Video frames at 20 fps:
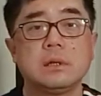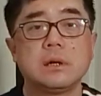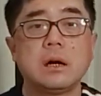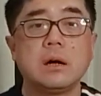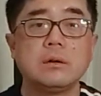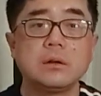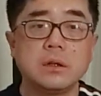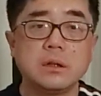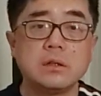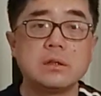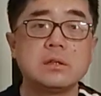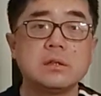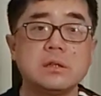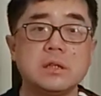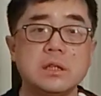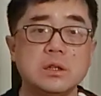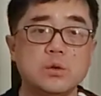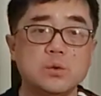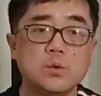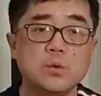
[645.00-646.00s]
好，你
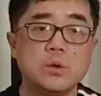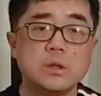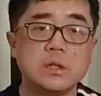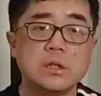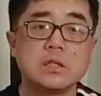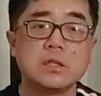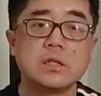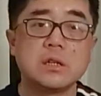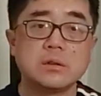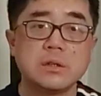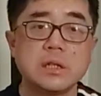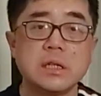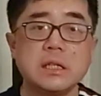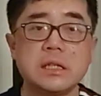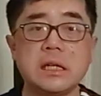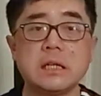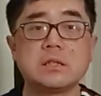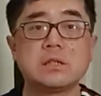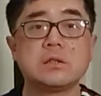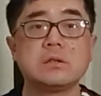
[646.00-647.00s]
你如果认识到这一
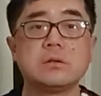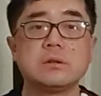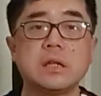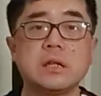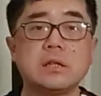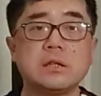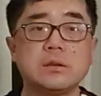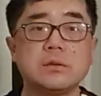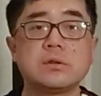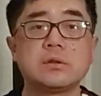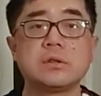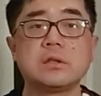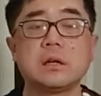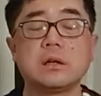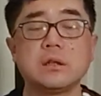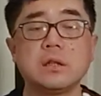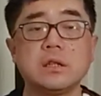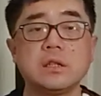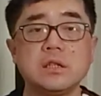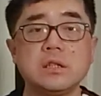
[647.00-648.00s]
点之后，那你就知
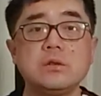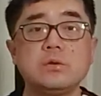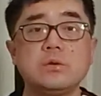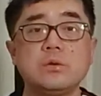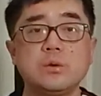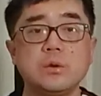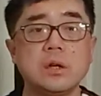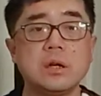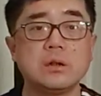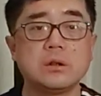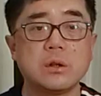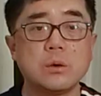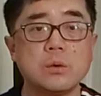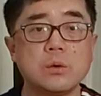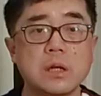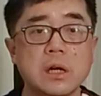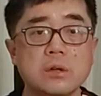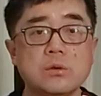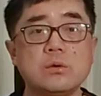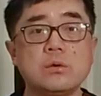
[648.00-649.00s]
道，你继续要
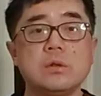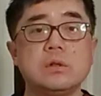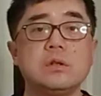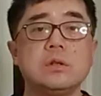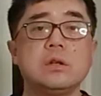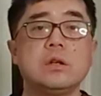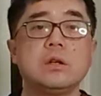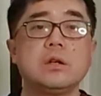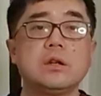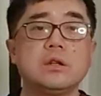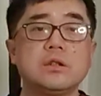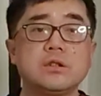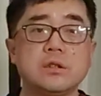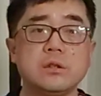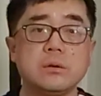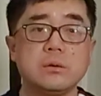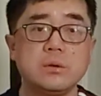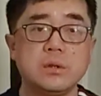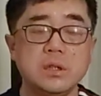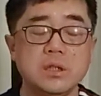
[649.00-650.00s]
斗下去，
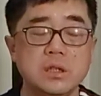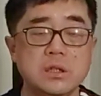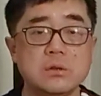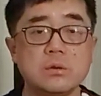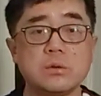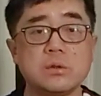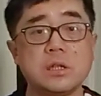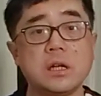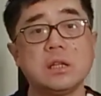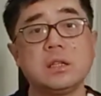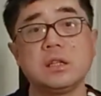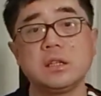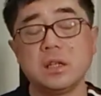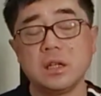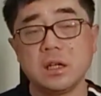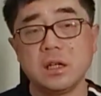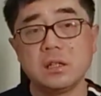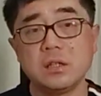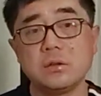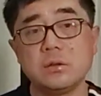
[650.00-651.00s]
只有一种前提，
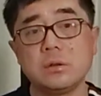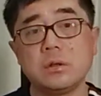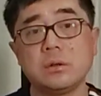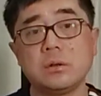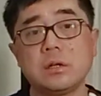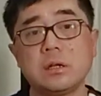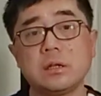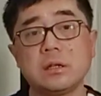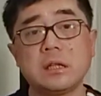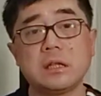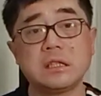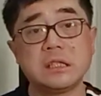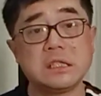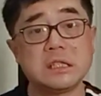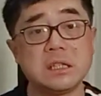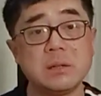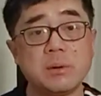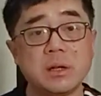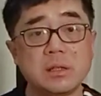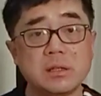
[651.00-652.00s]
你可以继续斗下去，那你
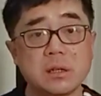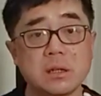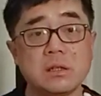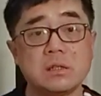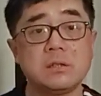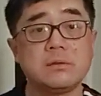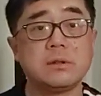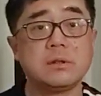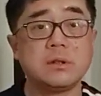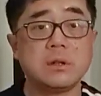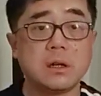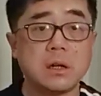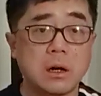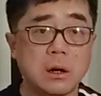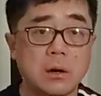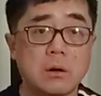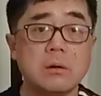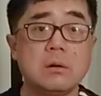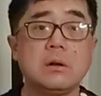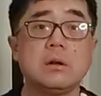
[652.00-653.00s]
可以把整个西方都给
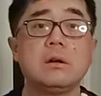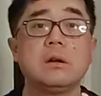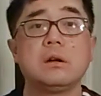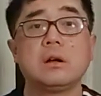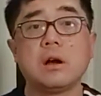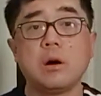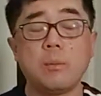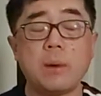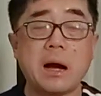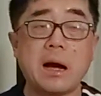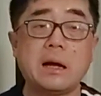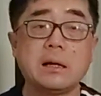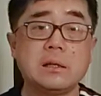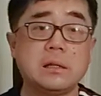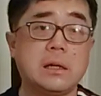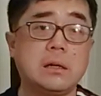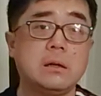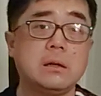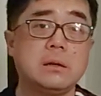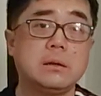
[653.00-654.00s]
搞搞趴
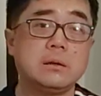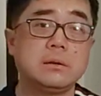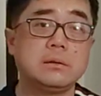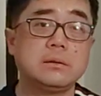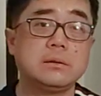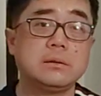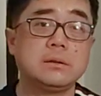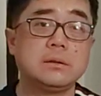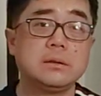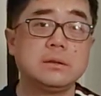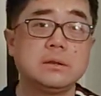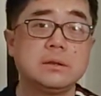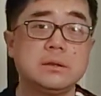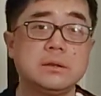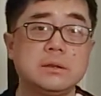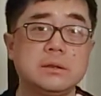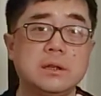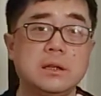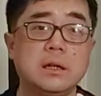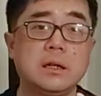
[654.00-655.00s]
下，
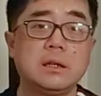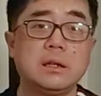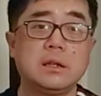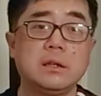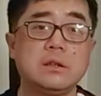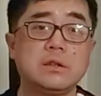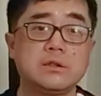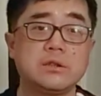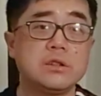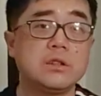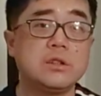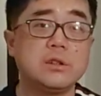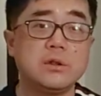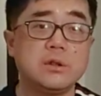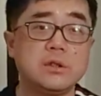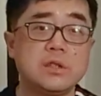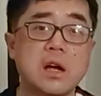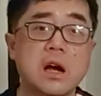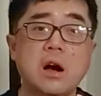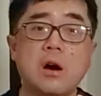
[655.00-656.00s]
啊，你的实
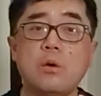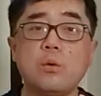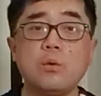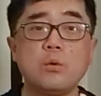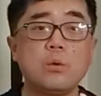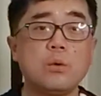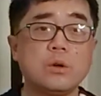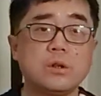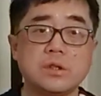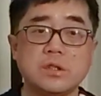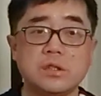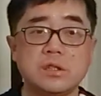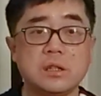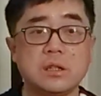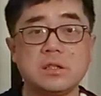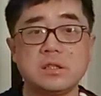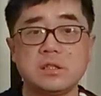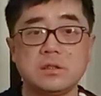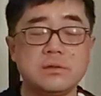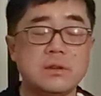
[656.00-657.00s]
力超过
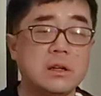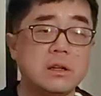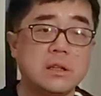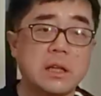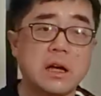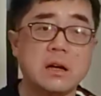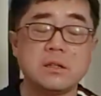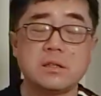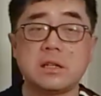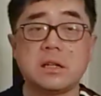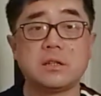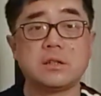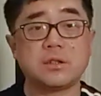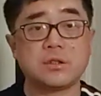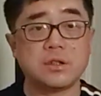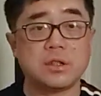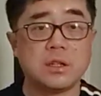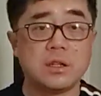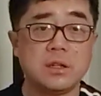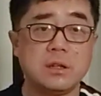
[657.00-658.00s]
整个西方联合起来的
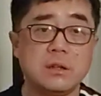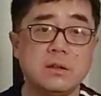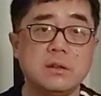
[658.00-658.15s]
实力，